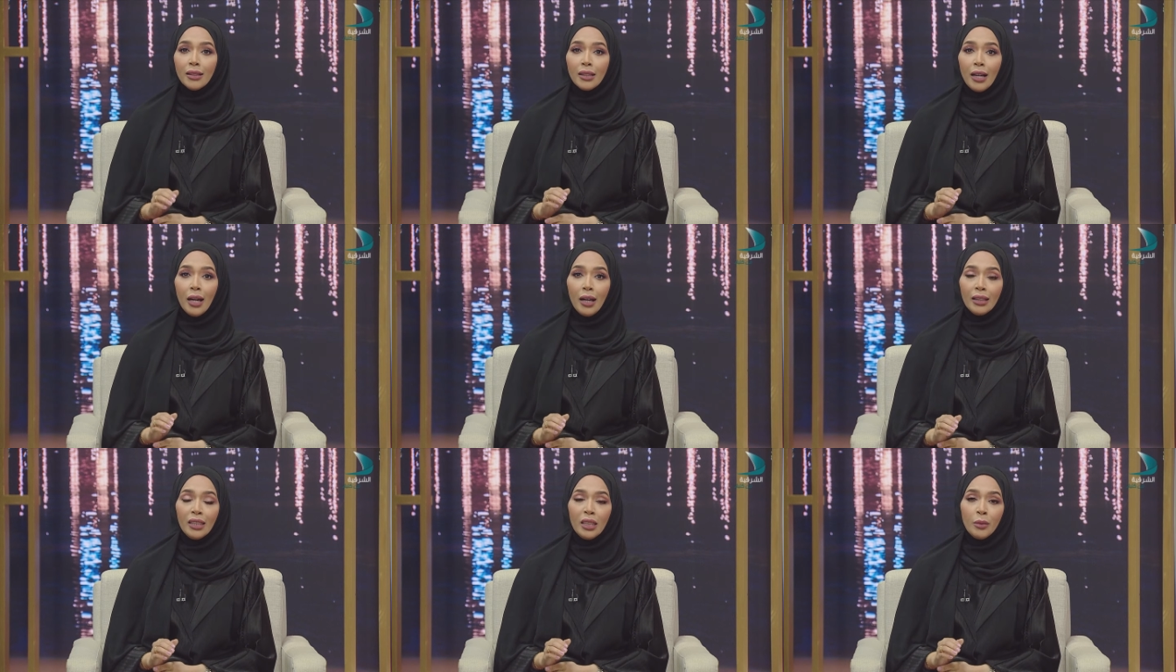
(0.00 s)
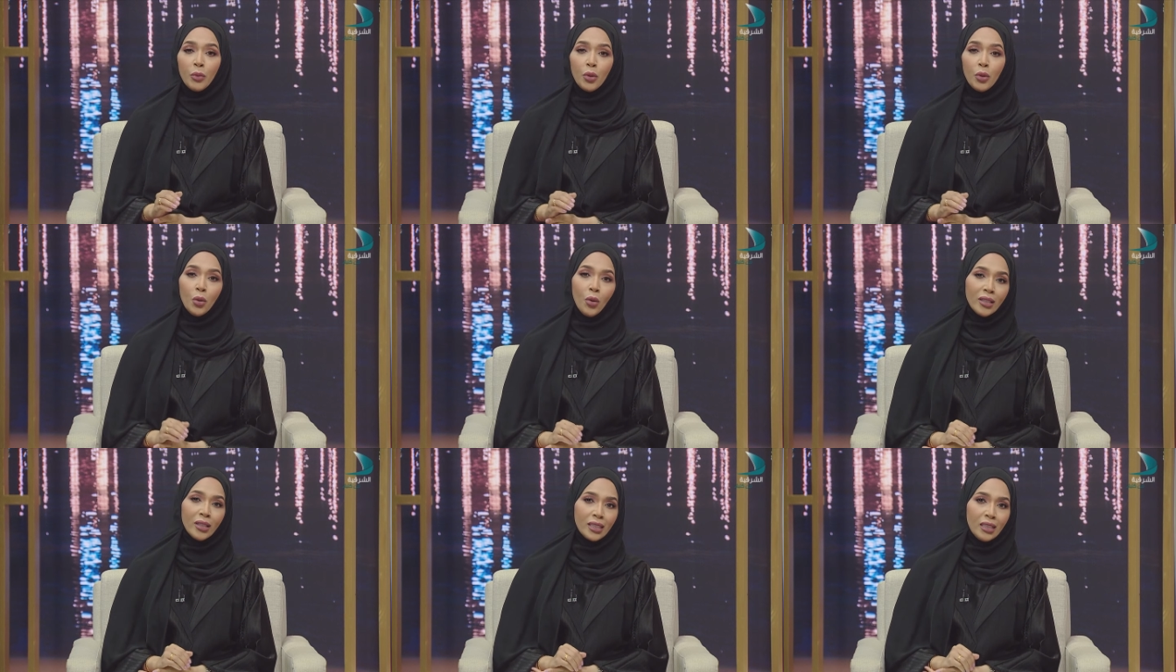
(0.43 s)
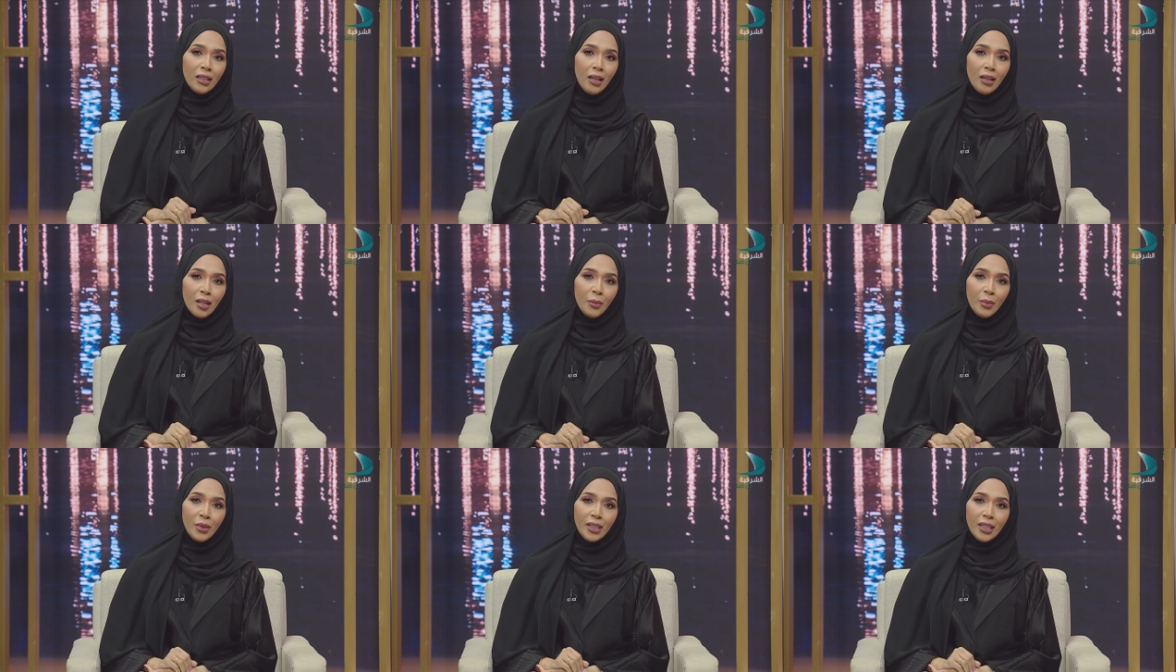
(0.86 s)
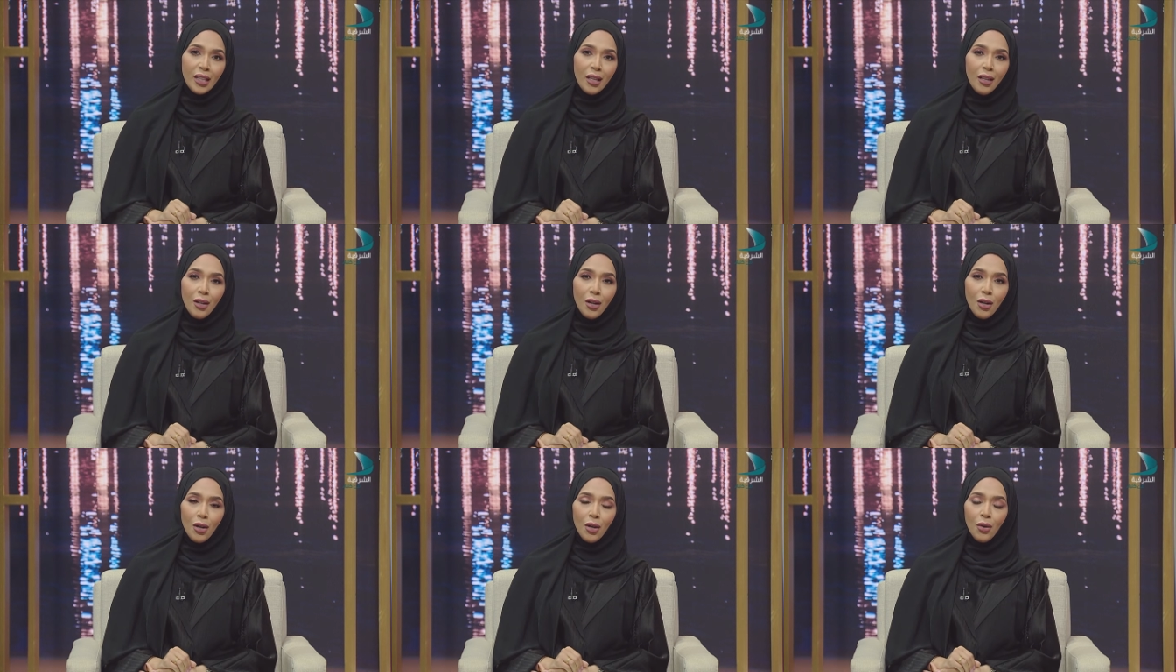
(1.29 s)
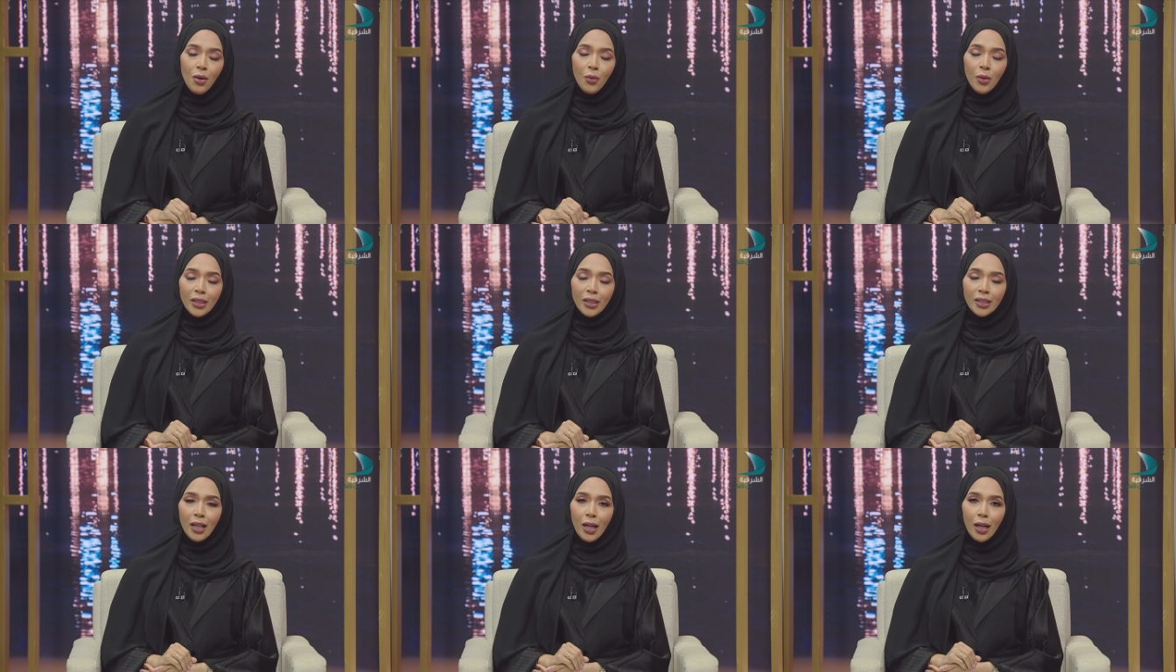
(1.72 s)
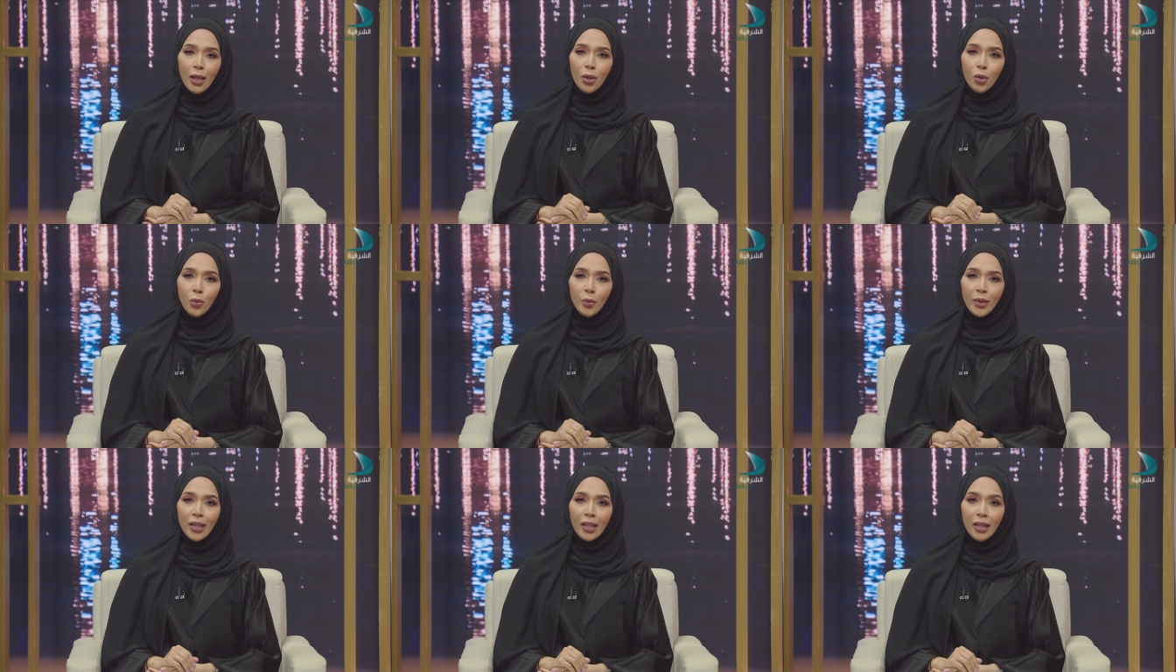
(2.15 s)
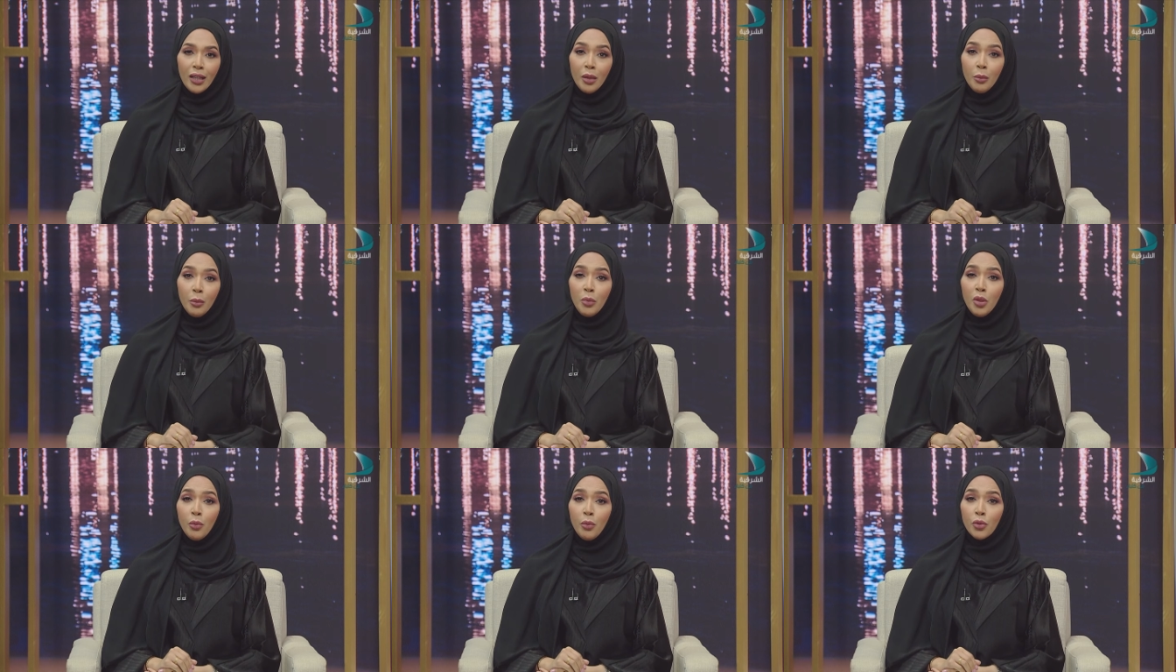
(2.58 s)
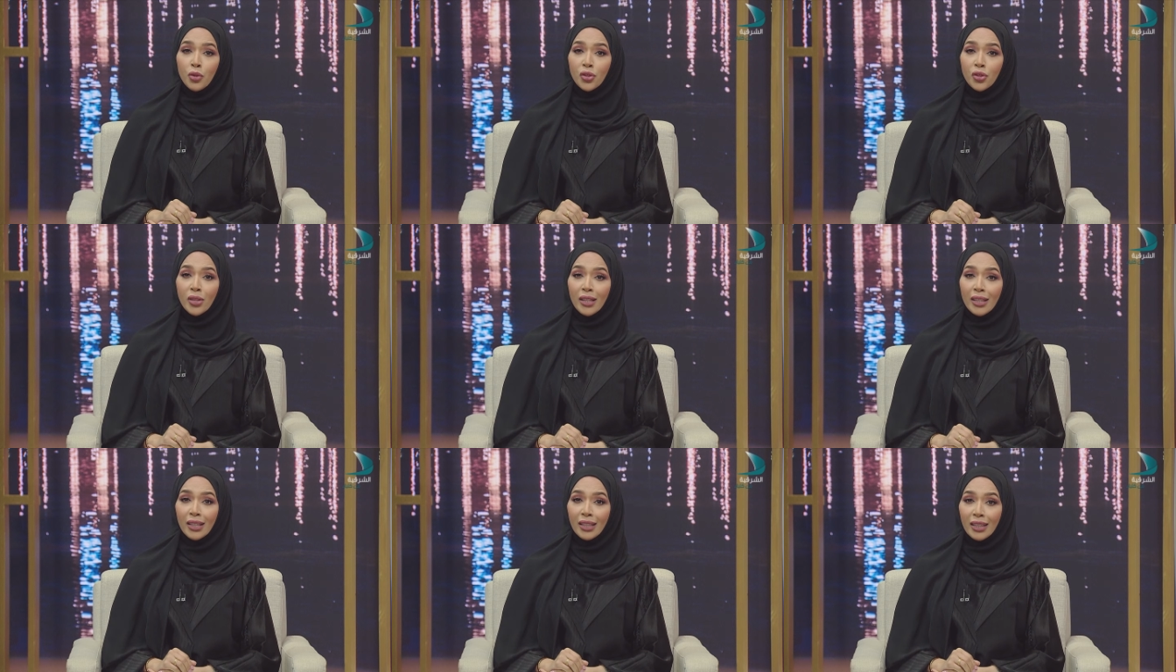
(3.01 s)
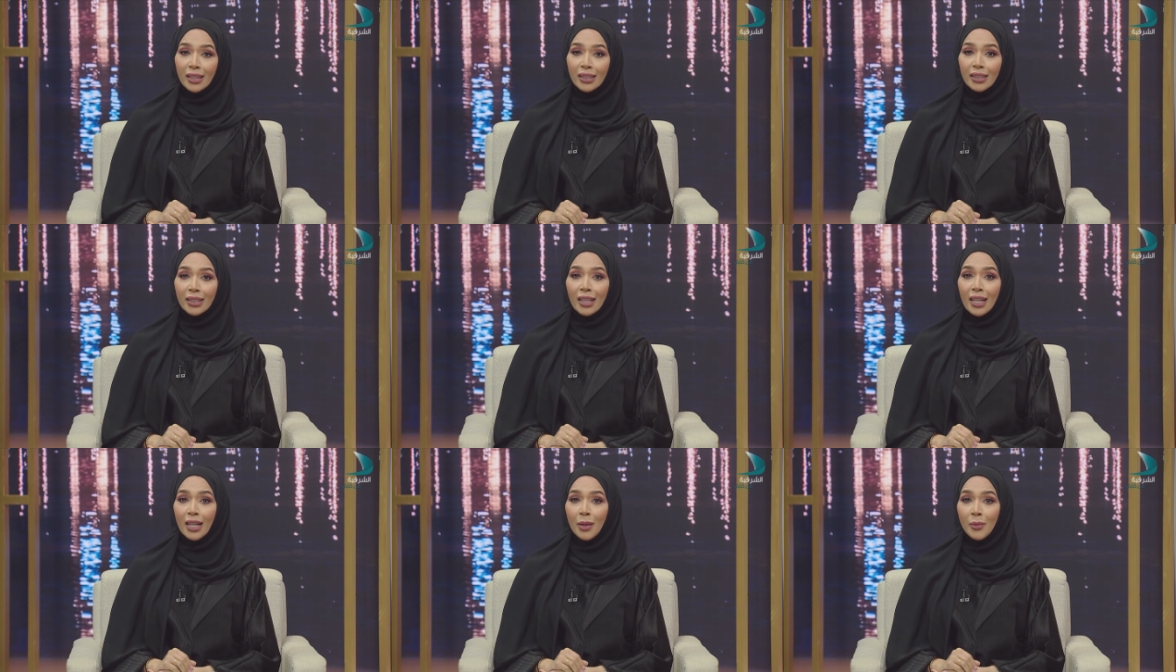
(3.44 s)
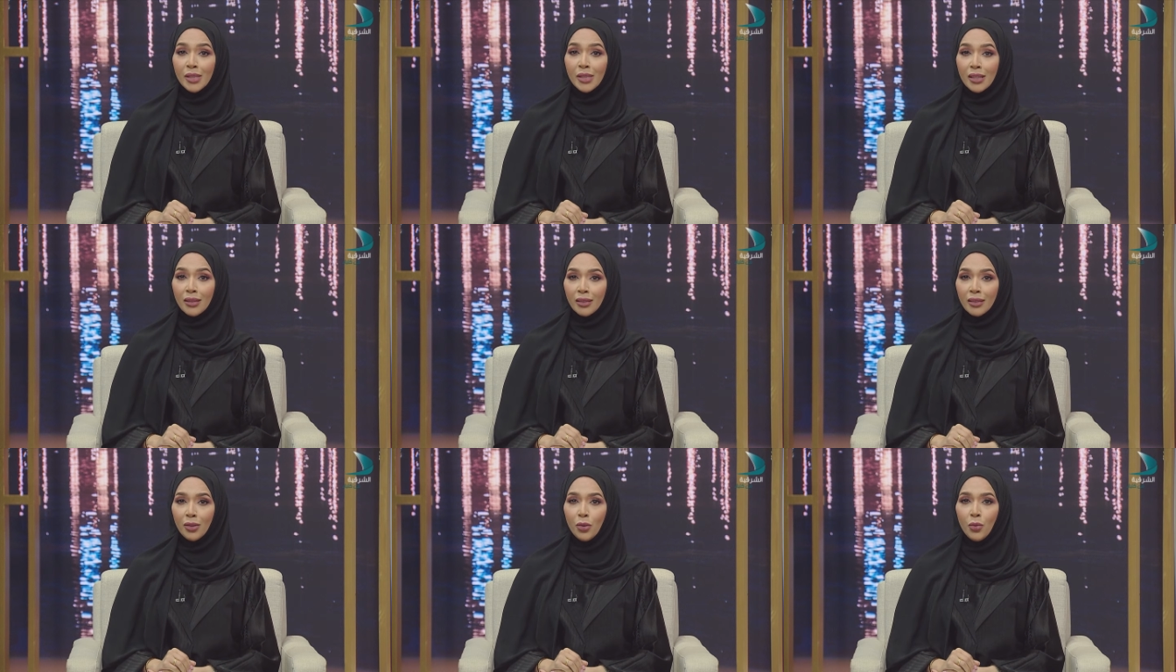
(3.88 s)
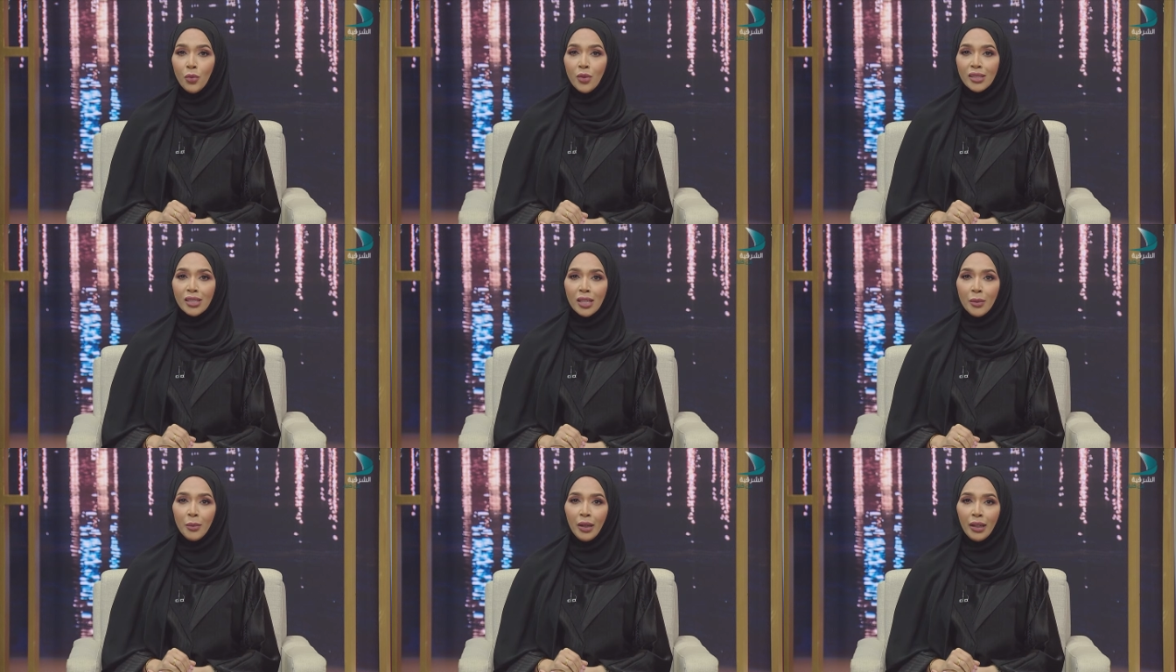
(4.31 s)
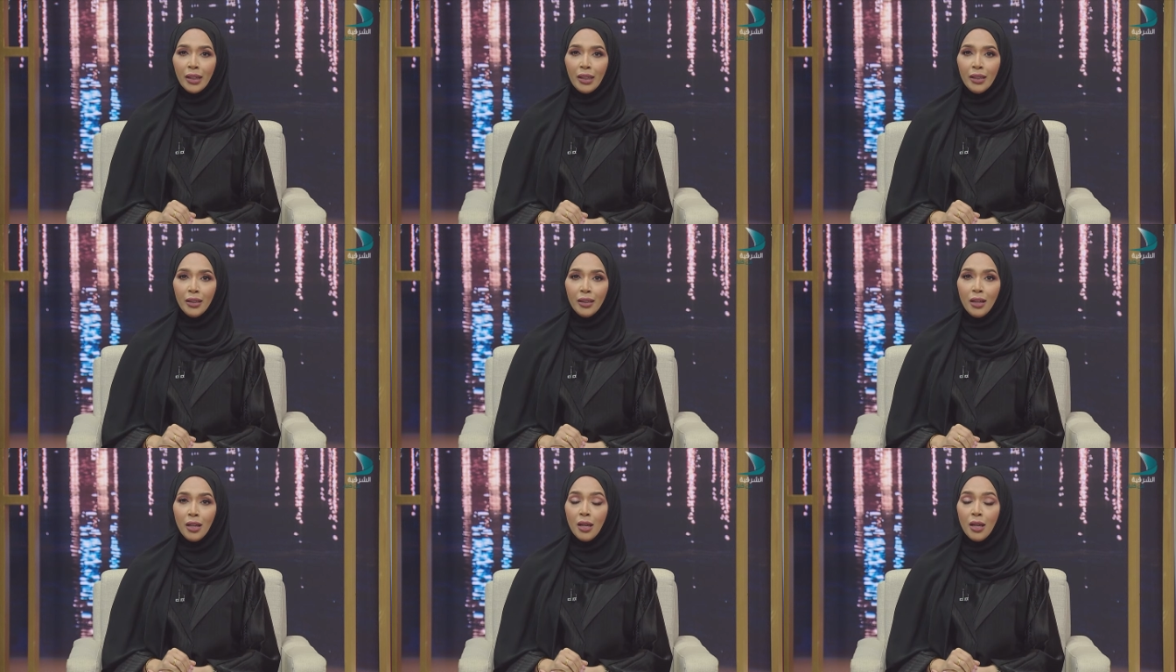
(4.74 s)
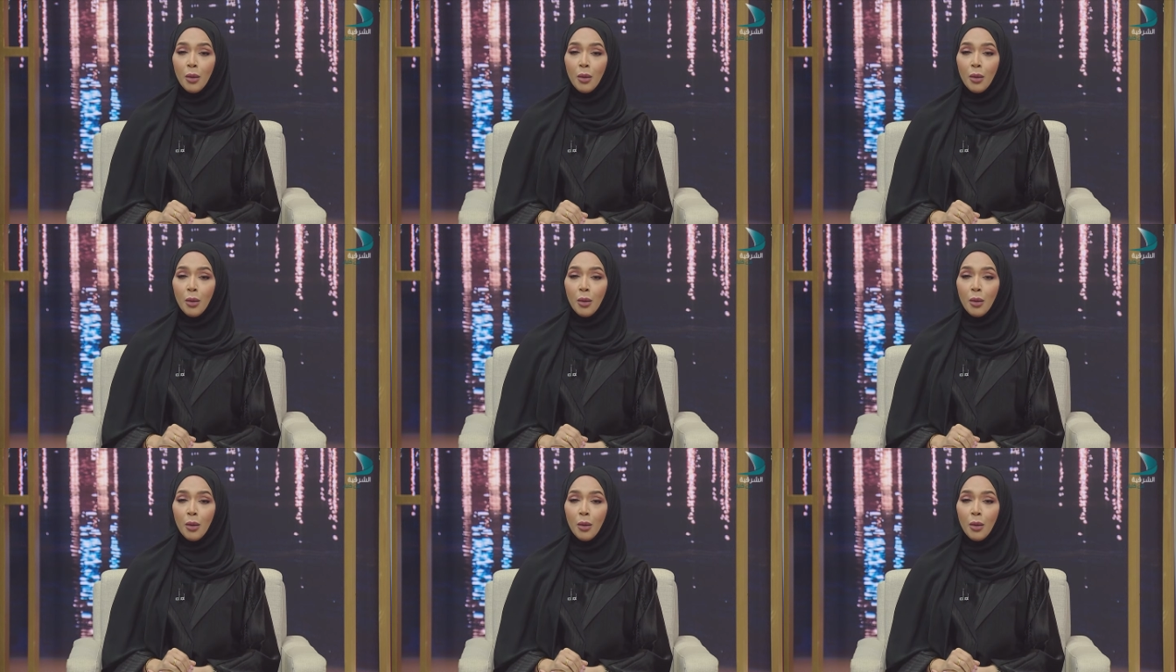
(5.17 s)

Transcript: تعليم اللغة العربية وتعلمها بمشاركة 75